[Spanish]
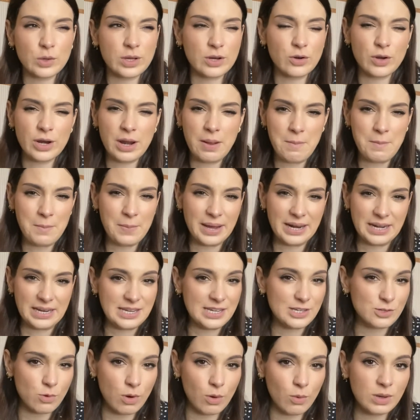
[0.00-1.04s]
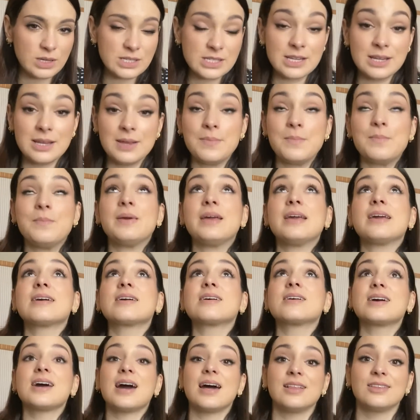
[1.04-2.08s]
creo que era en París o algo así, me
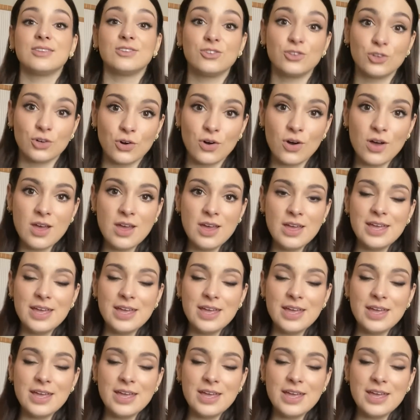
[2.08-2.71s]
encantó.